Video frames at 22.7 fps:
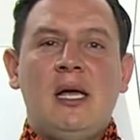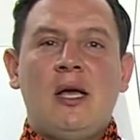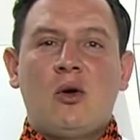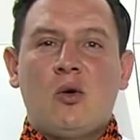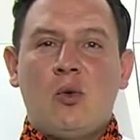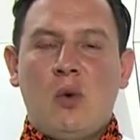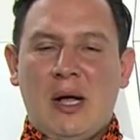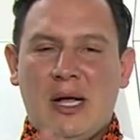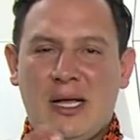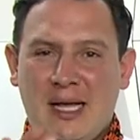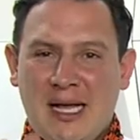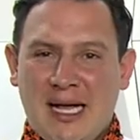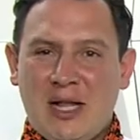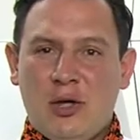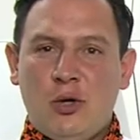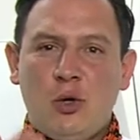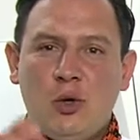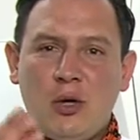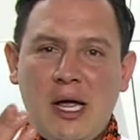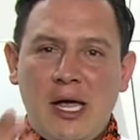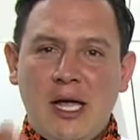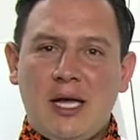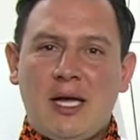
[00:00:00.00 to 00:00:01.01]
Cualquier
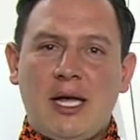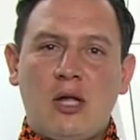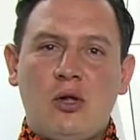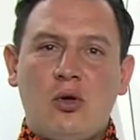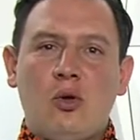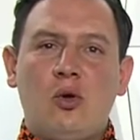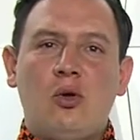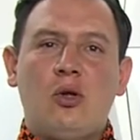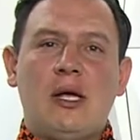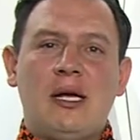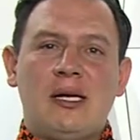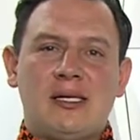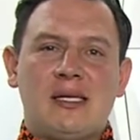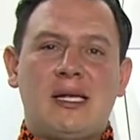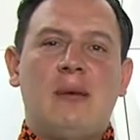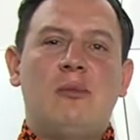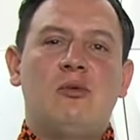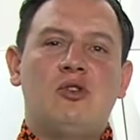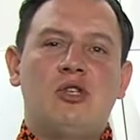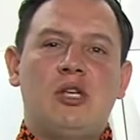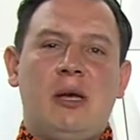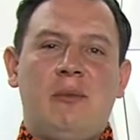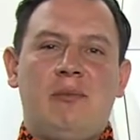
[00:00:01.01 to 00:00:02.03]
duda e inquietud
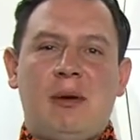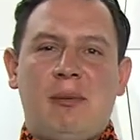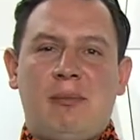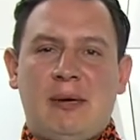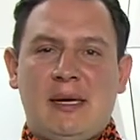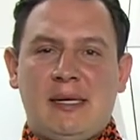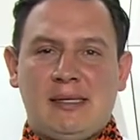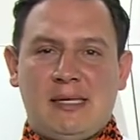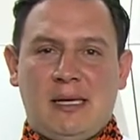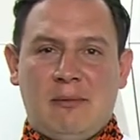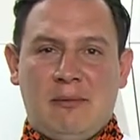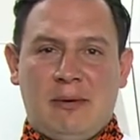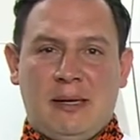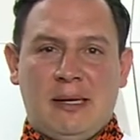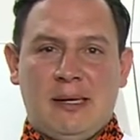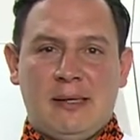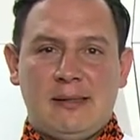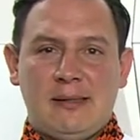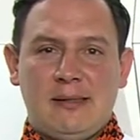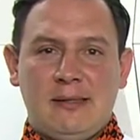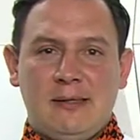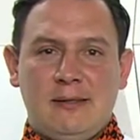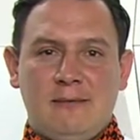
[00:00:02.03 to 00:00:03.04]
estamos siempre para
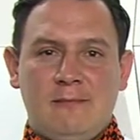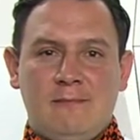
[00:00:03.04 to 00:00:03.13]
servirles.